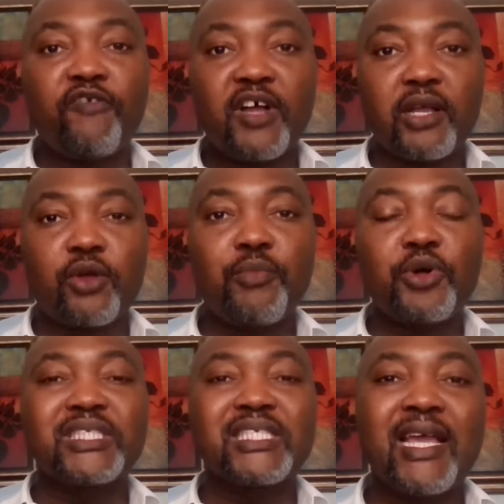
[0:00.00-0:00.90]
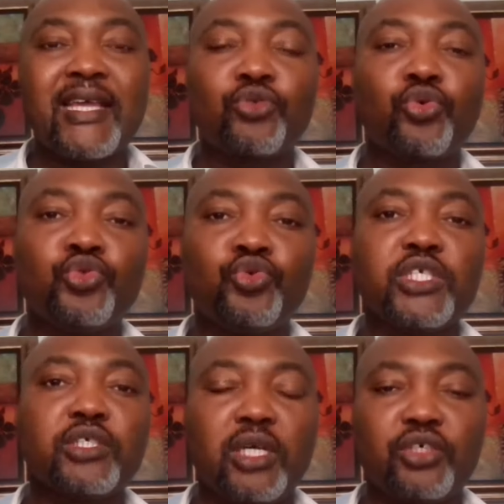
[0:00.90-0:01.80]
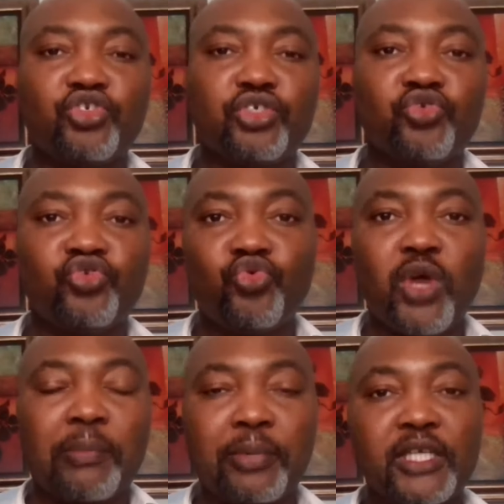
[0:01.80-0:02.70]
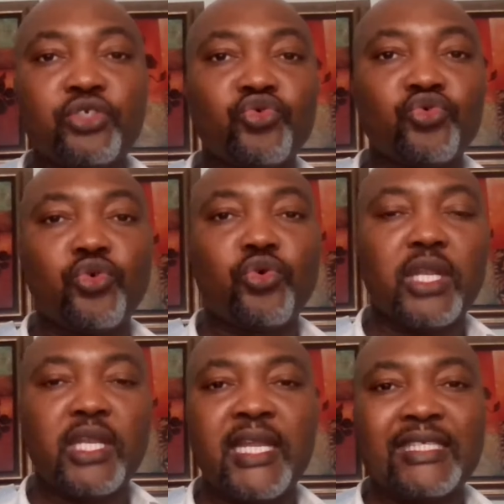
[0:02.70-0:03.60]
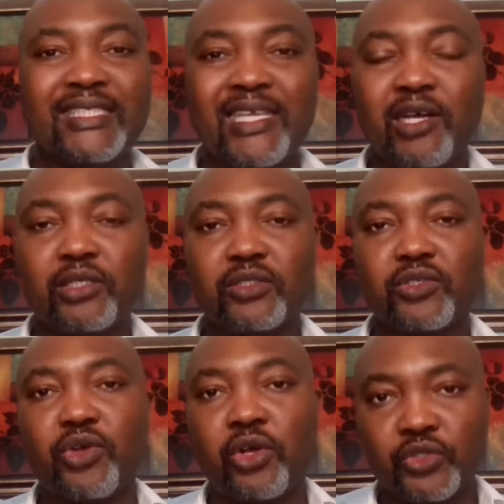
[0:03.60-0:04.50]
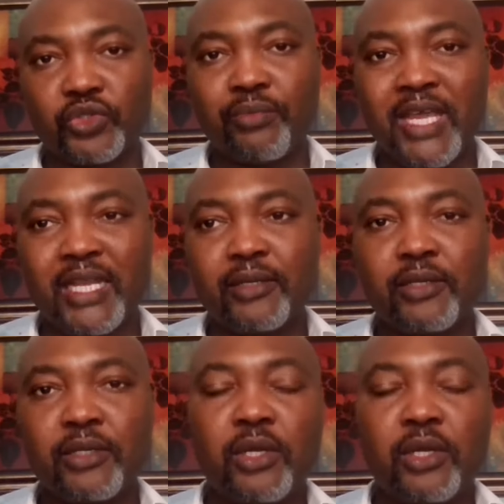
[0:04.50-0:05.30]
on va commencer à introduire jour après jour les séances en semaine.